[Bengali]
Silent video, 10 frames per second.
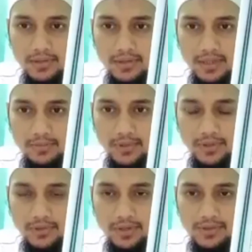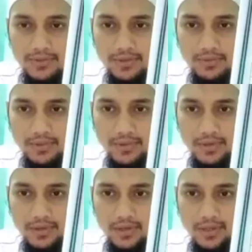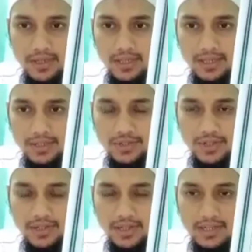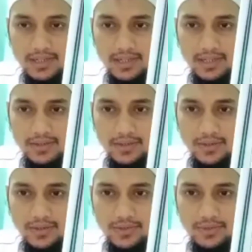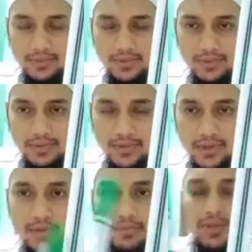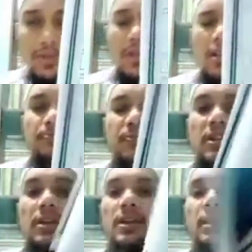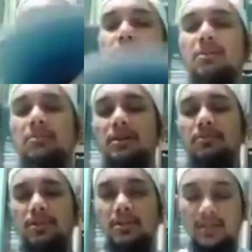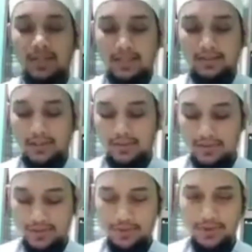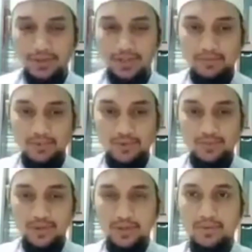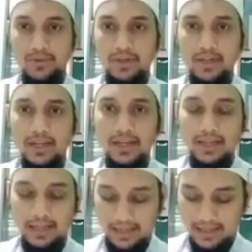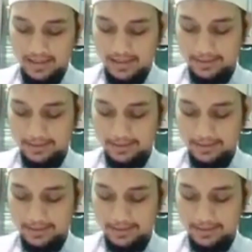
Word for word: তারপরে গইন জবর গ শেষে আছে খ জবর খ মাসাল্লাহ এইভাবে আমরা তেত্রিশ পৃষ্ঠাটা পড়ব এবং এর